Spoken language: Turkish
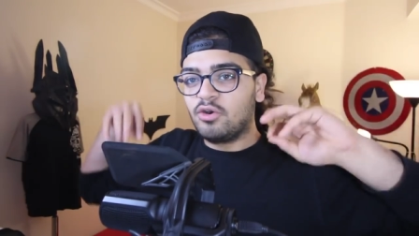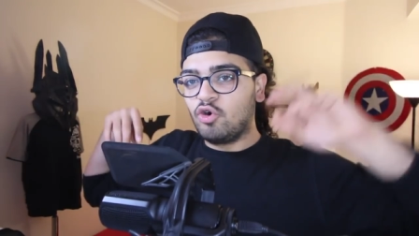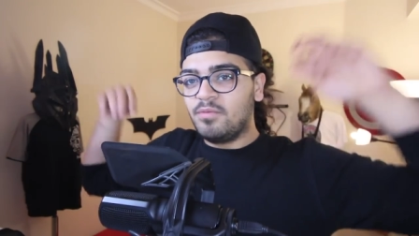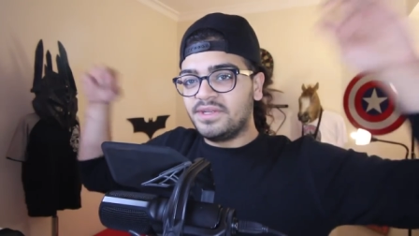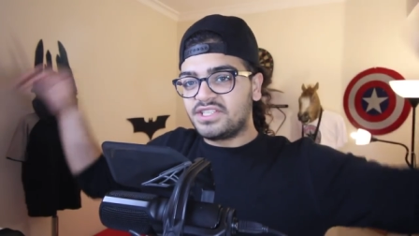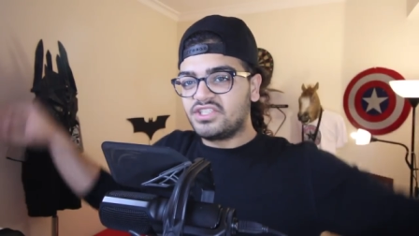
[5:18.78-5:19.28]
bana
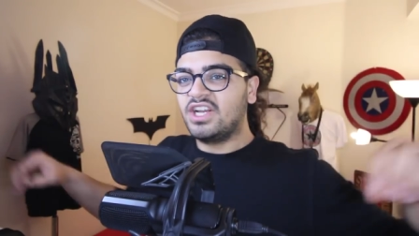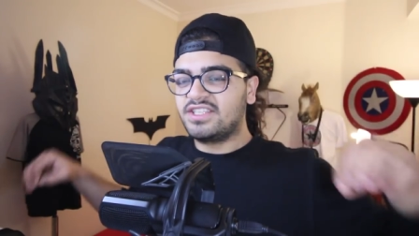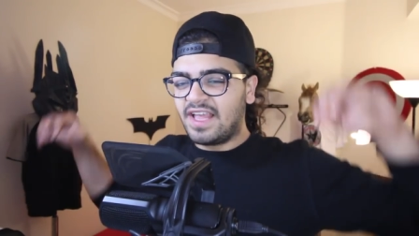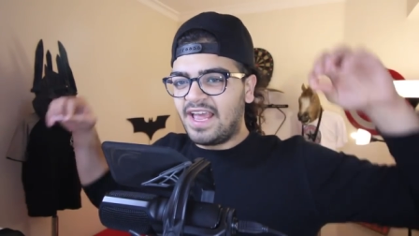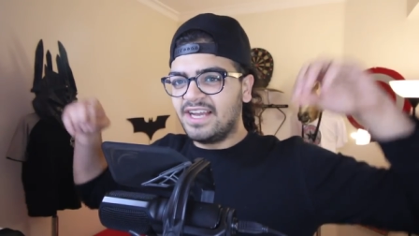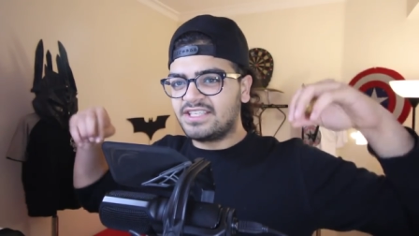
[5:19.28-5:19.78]
o mesajı
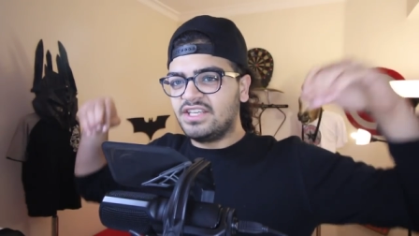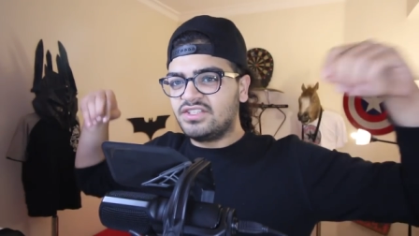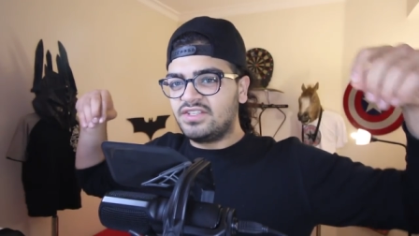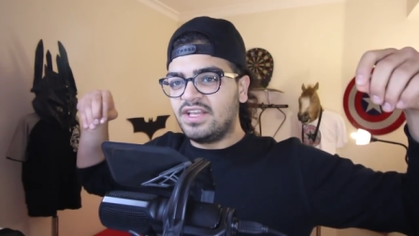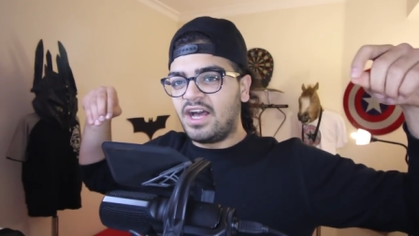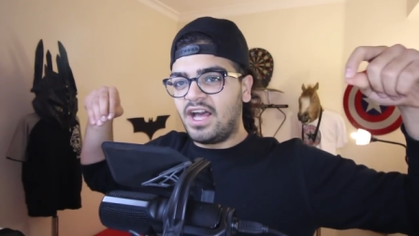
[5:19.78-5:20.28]
atan
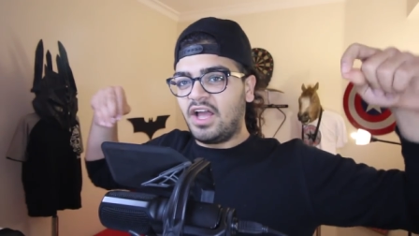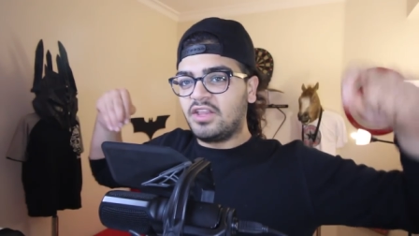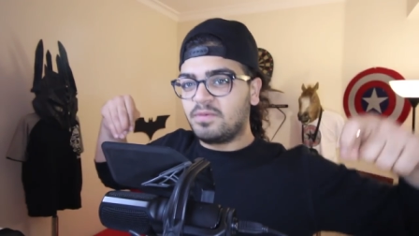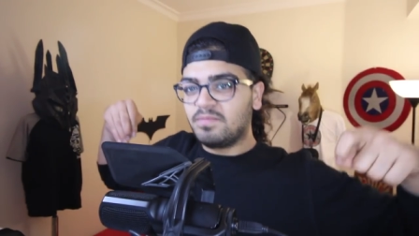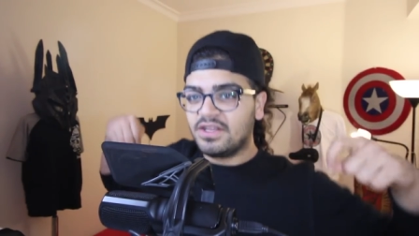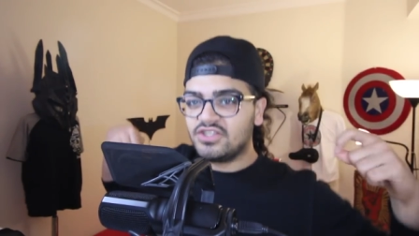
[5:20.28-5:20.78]
herkesi de
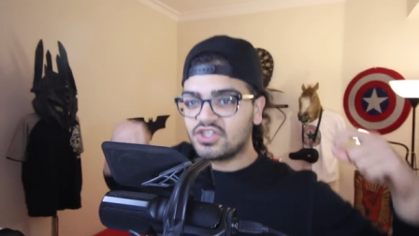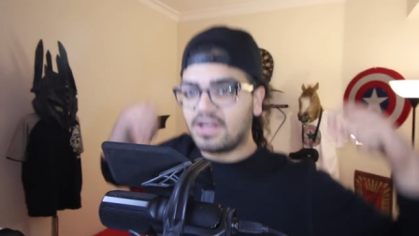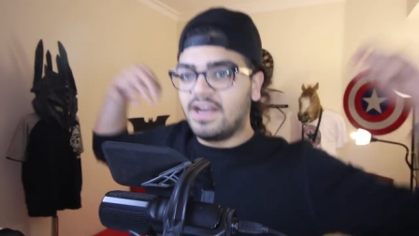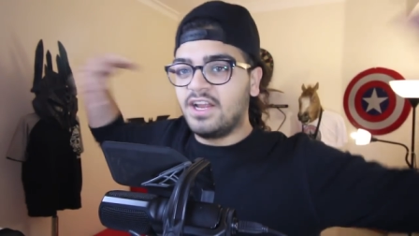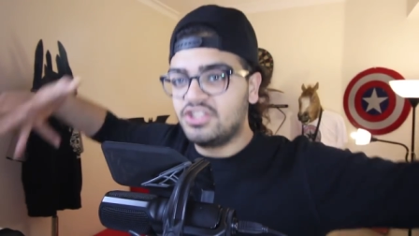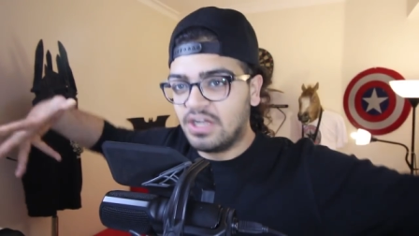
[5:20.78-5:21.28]
hayatımdan
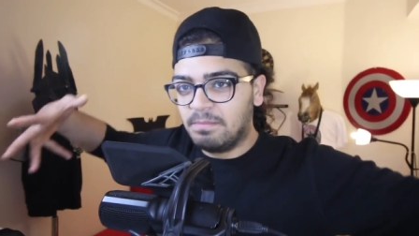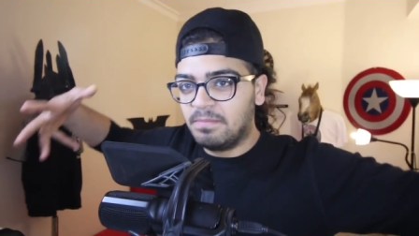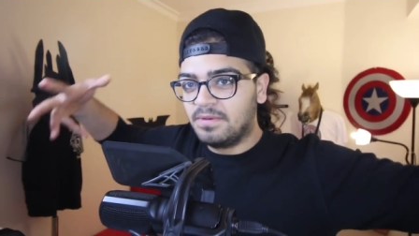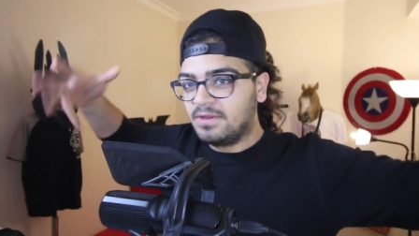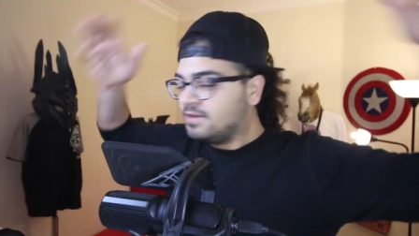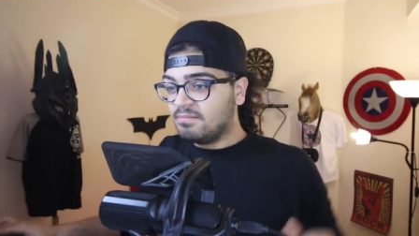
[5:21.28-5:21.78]
çıkaracağım.
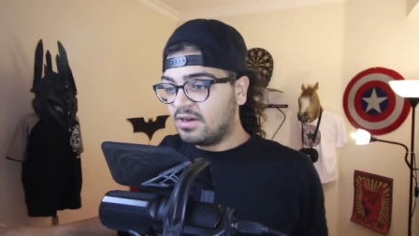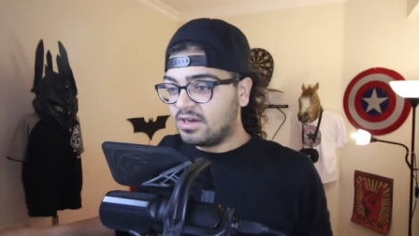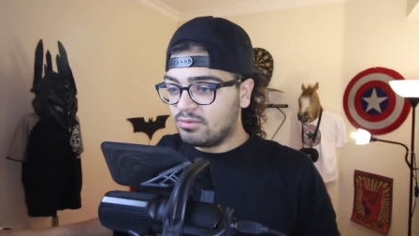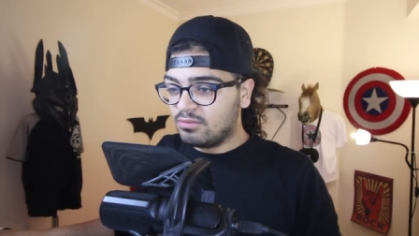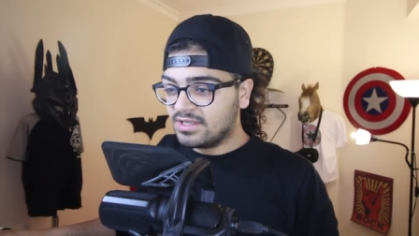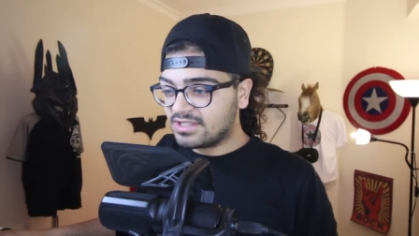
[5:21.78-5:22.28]

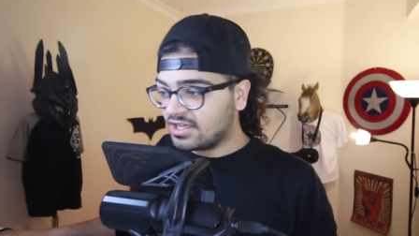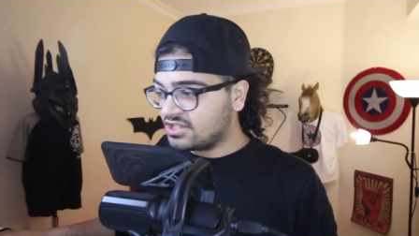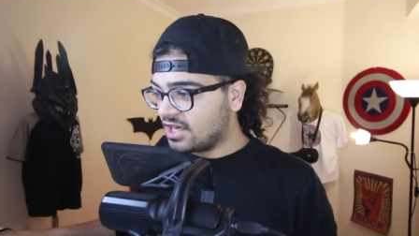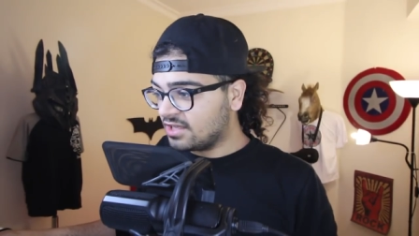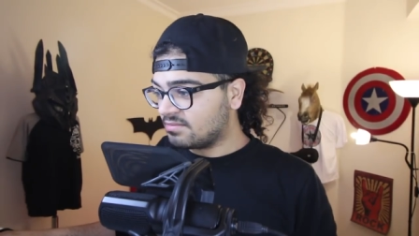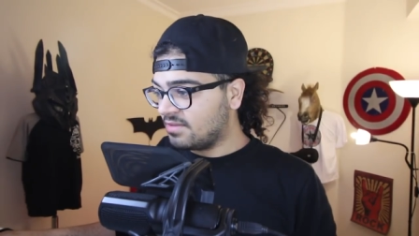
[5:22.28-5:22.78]
Bana bu
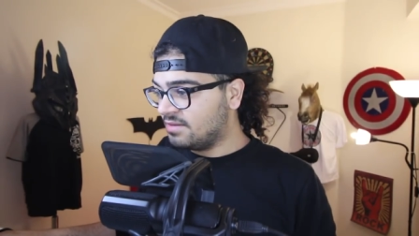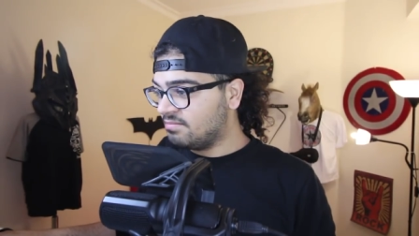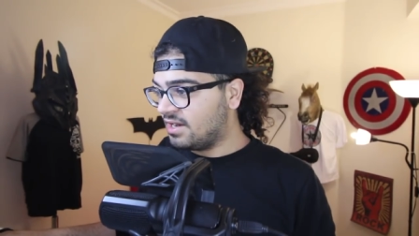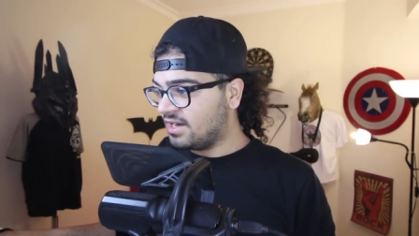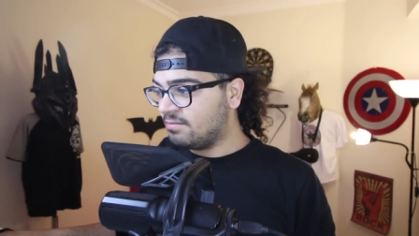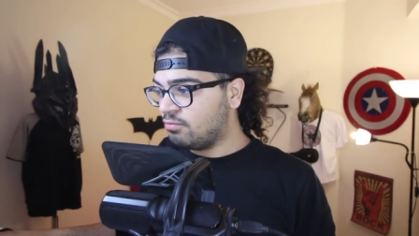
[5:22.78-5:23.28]
mesajı atmayın.
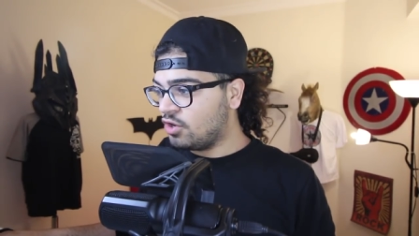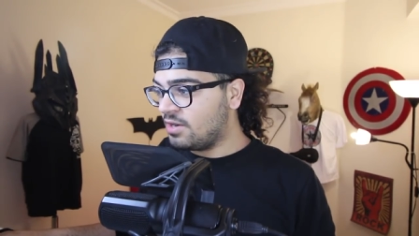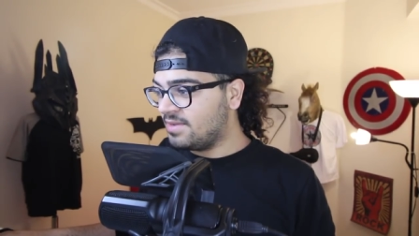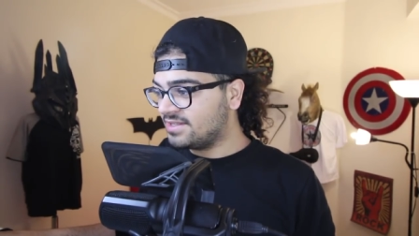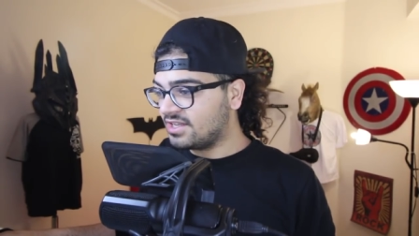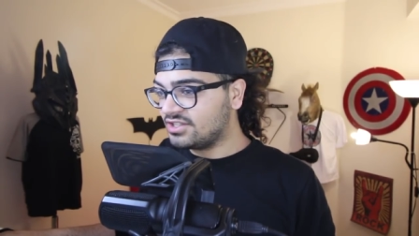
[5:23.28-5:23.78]
Bana böyle
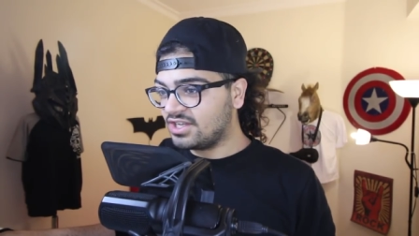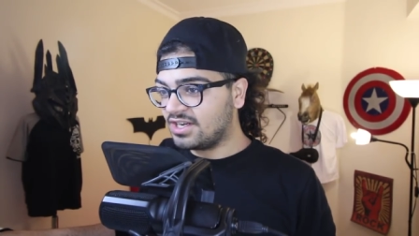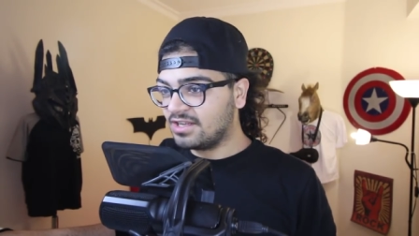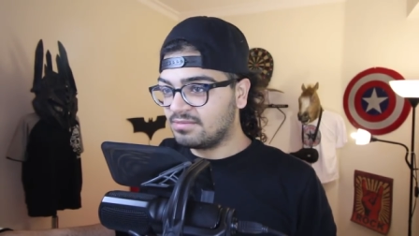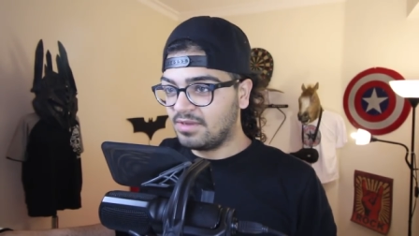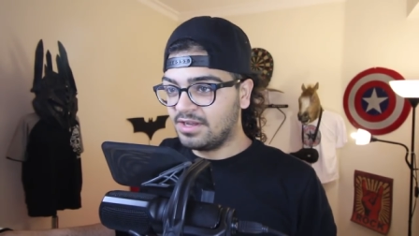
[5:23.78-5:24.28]
mesajlar
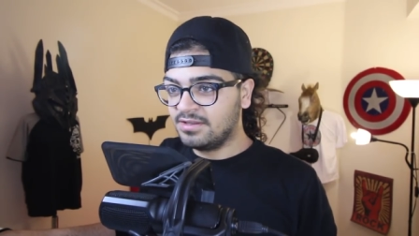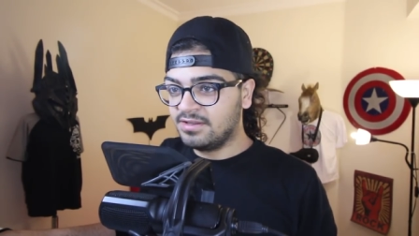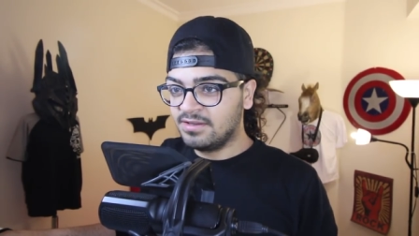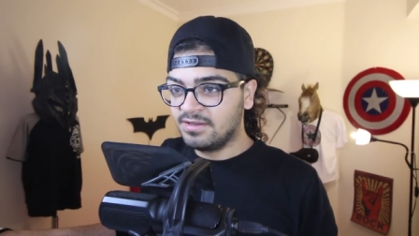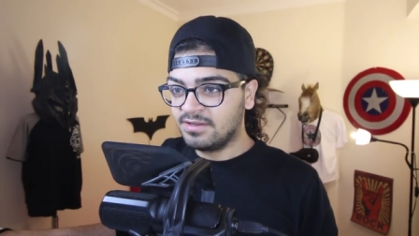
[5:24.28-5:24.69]
atmayın.